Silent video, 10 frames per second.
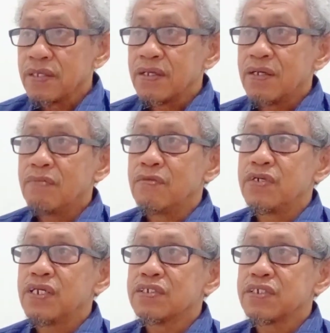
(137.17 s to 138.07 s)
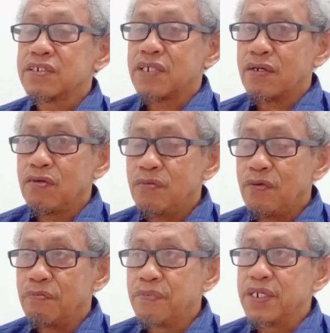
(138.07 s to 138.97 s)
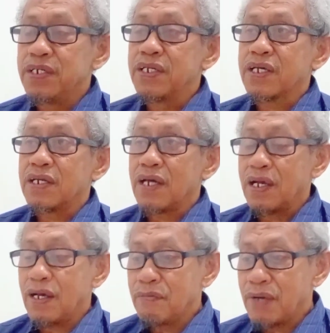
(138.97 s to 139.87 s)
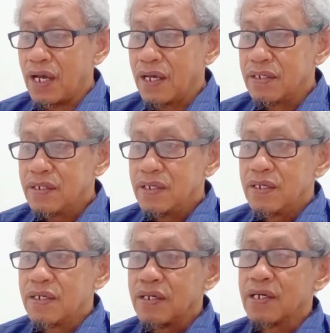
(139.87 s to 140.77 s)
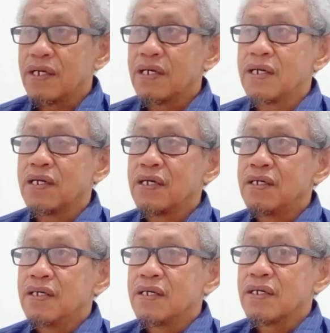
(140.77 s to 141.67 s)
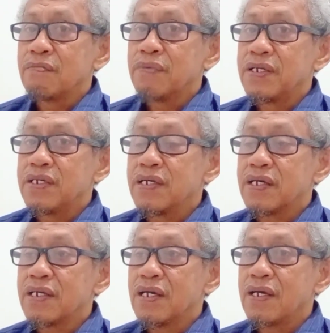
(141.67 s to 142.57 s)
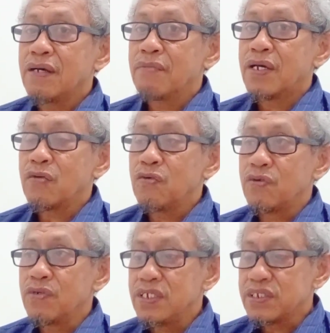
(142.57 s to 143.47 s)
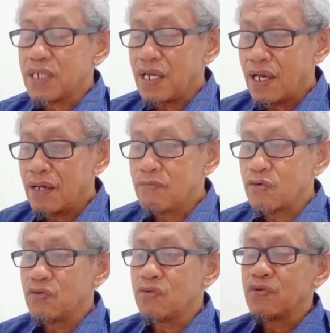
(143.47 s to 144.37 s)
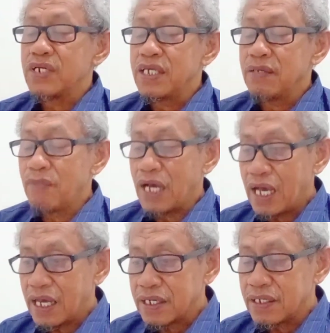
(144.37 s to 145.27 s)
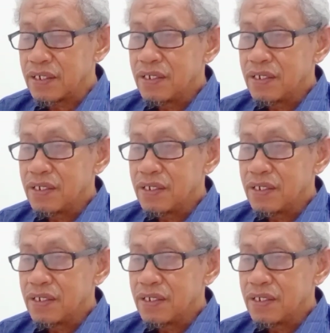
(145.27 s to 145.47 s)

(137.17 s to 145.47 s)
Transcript: Kemudian secara umum pendidikan agama, uh, pendidikan agama rukun Islam, rukun iman.